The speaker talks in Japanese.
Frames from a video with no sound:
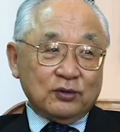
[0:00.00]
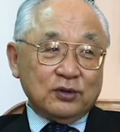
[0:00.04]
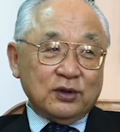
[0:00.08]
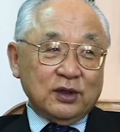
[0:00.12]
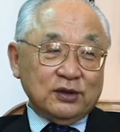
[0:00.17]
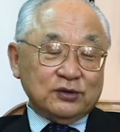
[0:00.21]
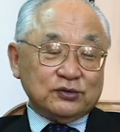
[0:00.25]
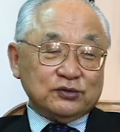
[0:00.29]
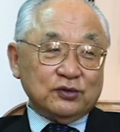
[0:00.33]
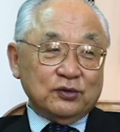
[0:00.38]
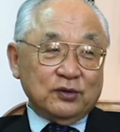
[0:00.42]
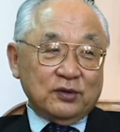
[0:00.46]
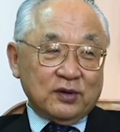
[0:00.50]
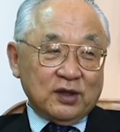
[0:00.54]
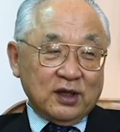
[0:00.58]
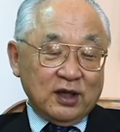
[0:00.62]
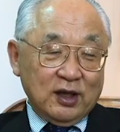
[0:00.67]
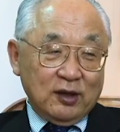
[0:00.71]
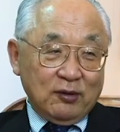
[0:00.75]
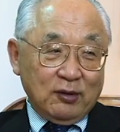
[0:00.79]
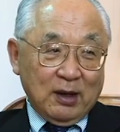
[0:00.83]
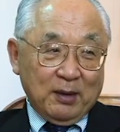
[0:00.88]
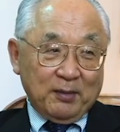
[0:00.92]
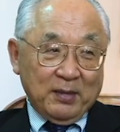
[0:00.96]
れで一応
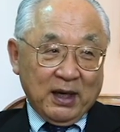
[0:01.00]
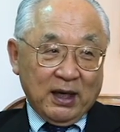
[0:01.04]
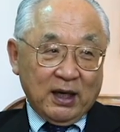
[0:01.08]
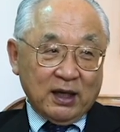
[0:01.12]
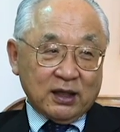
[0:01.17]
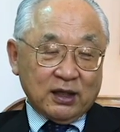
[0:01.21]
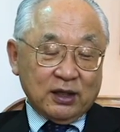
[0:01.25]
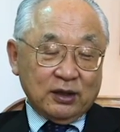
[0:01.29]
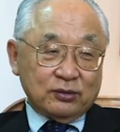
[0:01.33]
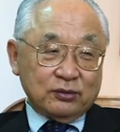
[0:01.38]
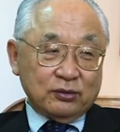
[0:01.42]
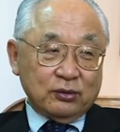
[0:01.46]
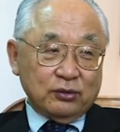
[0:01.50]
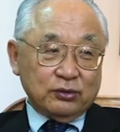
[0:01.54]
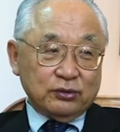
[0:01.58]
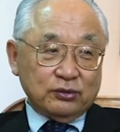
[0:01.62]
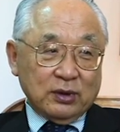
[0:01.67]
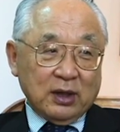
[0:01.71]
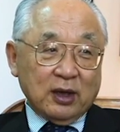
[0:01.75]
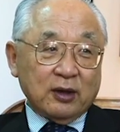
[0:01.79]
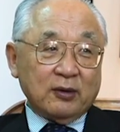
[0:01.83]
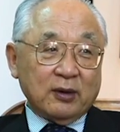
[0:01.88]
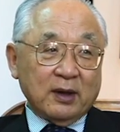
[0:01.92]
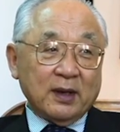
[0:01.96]
清和マーケットという
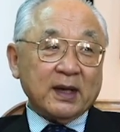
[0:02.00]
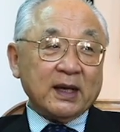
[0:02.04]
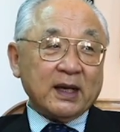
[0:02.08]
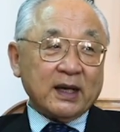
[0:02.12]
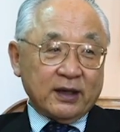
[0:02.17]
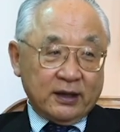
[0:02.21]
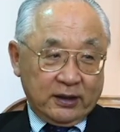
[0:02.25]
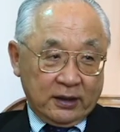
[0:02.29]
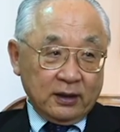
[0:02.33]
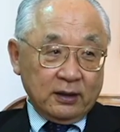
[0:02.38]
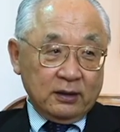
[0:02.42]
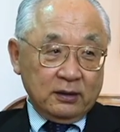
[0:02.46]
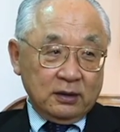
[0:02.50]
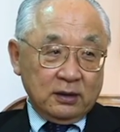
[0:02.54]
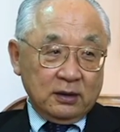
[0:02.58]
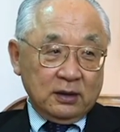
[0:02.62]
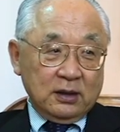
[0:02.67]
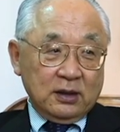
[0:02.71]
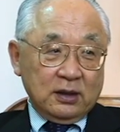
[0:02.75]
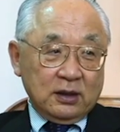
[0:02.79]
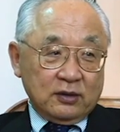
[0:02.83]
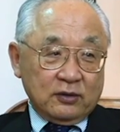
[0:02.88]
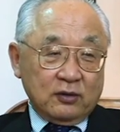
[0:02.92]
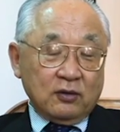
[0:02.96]
名前がね
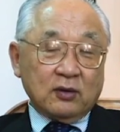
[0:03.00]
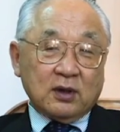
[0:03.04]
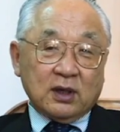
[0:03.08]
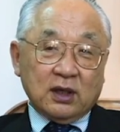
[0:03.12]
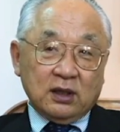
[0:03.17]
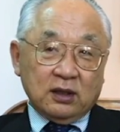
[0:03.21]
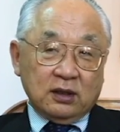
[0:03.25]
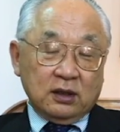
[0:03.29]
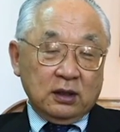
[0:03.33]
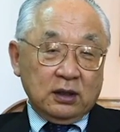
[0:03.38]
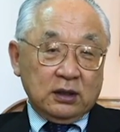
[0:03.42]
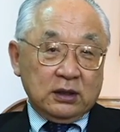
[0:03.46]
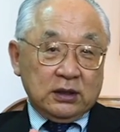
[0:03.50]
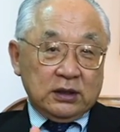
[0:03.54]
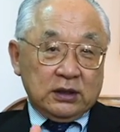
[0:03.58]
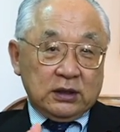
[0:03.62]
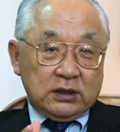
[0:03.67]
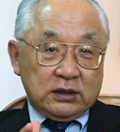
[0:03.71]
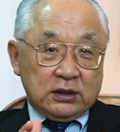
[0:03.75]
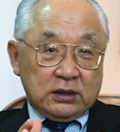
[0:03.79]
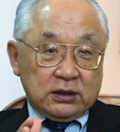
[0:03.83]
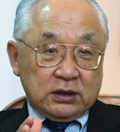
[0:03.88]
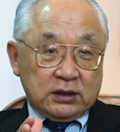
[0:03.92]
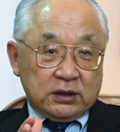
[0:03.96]
その代わり
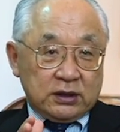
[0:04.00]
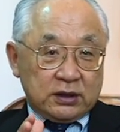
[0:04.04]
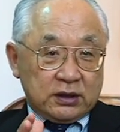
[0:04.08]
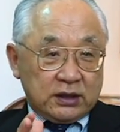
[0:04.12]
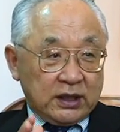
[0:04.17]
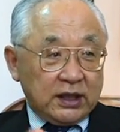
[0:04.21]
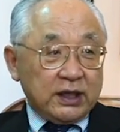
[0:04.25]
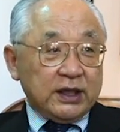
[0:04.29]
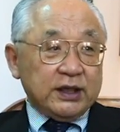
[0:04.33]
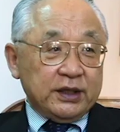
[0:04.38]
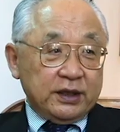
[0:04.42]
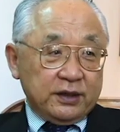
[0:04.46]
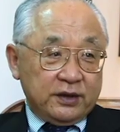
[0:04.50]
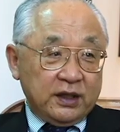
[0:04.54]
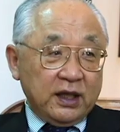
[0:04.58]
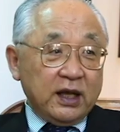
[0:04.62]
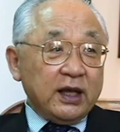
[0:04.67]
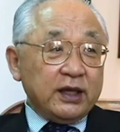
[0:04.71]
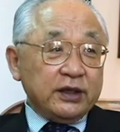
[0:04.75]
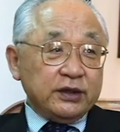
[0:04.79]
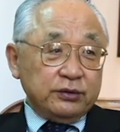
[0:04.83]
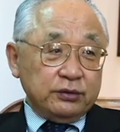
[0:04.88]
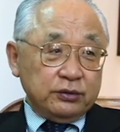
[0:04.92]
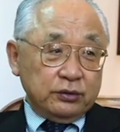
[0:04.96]

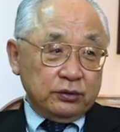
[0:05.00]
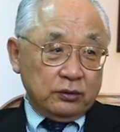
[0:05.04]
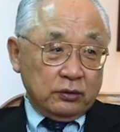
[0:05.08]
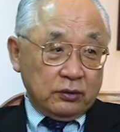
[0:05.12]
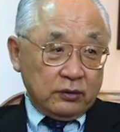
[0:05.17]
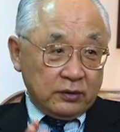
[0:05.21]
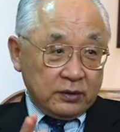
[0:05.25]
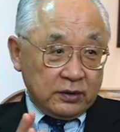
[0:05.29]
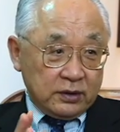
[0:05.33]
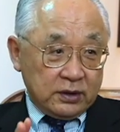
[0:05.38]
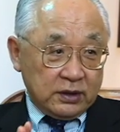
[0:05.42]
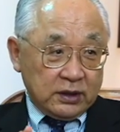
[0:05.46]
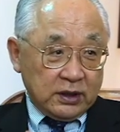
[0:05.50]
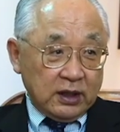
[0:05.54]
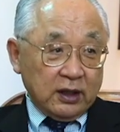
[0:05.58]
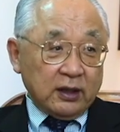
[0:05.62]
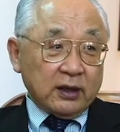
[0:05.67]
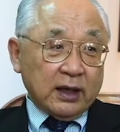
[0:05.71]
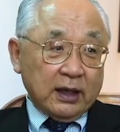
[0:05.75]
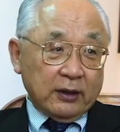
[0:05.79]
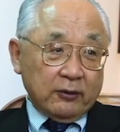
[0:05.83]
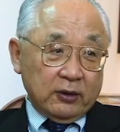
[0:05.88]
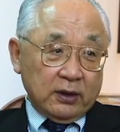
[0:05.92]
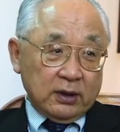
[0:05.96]
聖油のせい
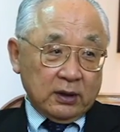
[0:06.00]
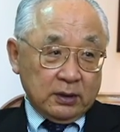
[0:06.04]
な